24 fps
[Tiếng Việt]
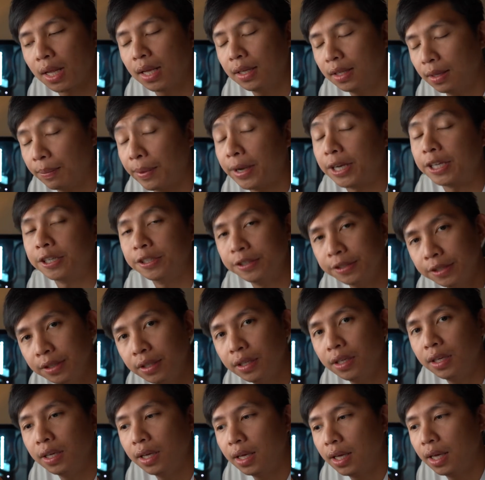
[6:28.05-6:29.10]
chụp ảnh cưới
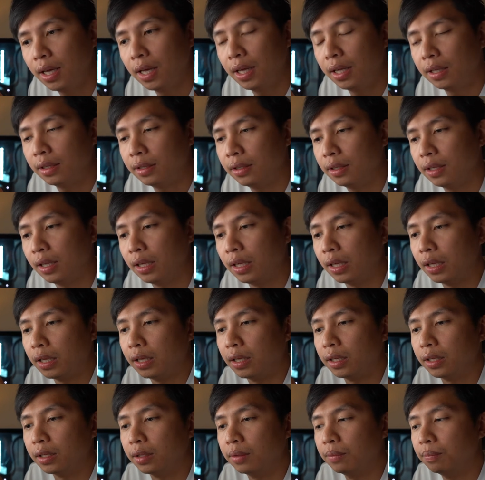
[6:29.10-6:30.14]

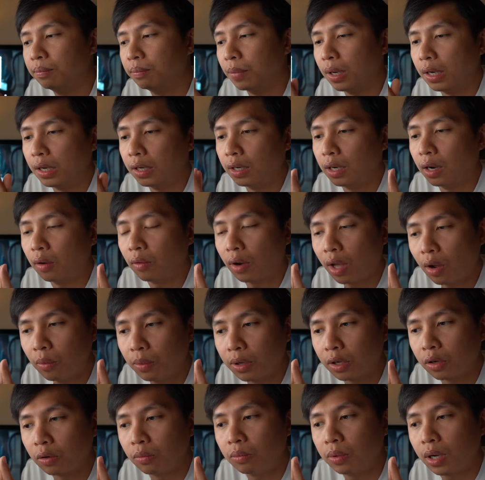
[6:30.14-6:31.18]
thì mình lâu lâu
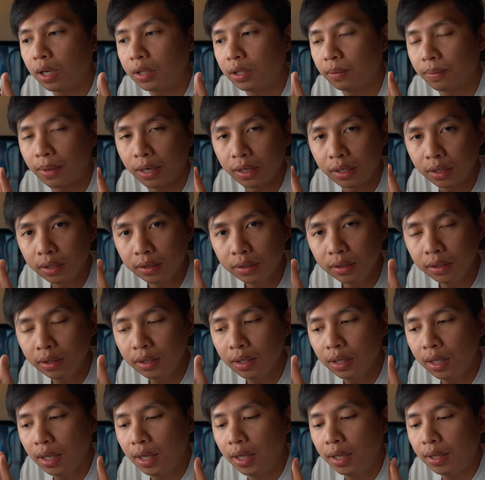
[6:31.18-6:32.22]
mình cũng có chụp ảnh cưới
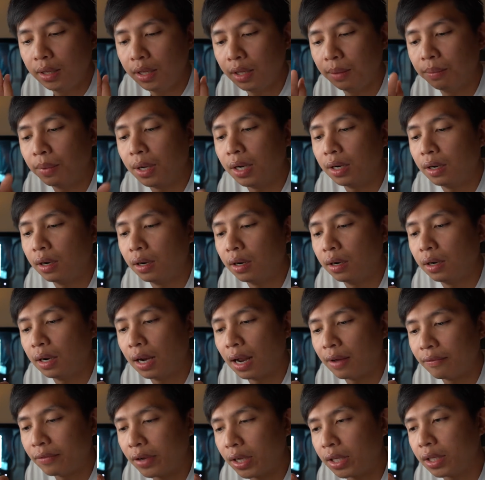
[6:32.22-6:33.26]
thì mình
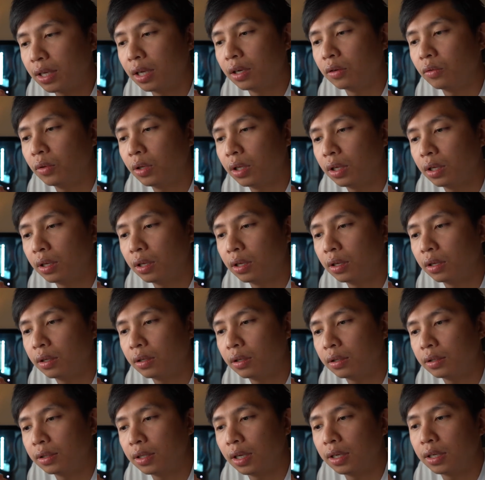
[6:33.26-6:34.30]
làm việc trên
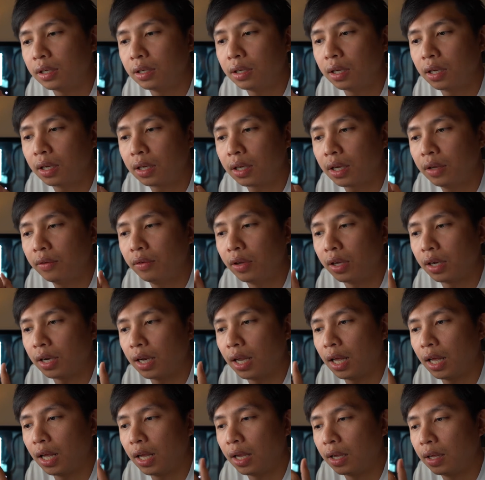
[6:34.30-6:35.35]
trên cái việc
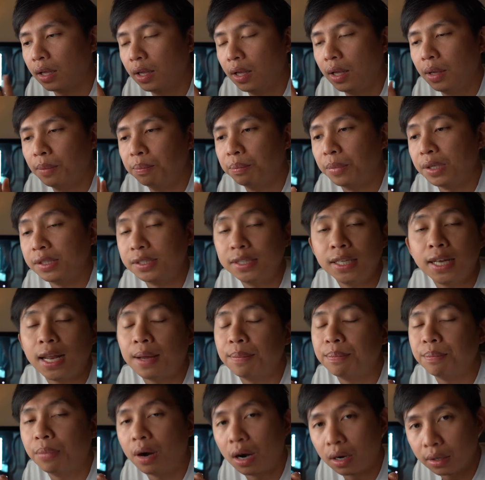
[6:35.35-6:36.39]
là mình sẽ
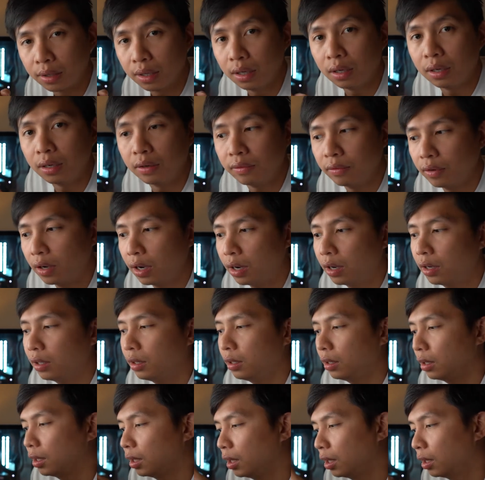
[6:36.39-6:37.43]
làm partner với
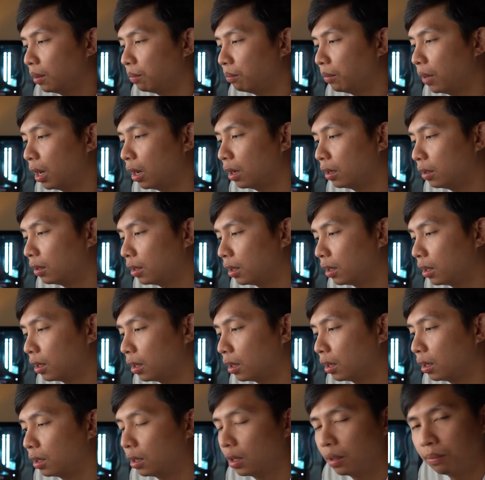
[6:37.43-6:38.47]
bên
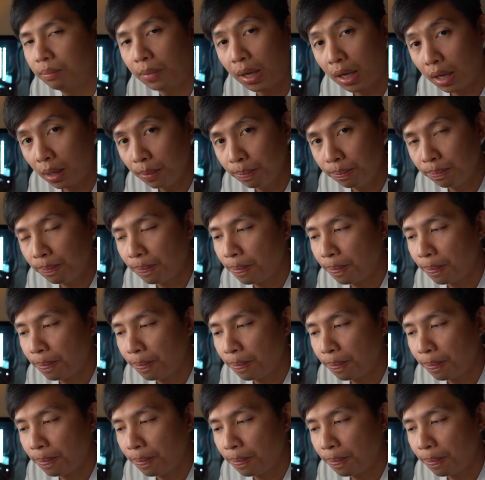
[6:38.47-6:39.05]
uh, makeup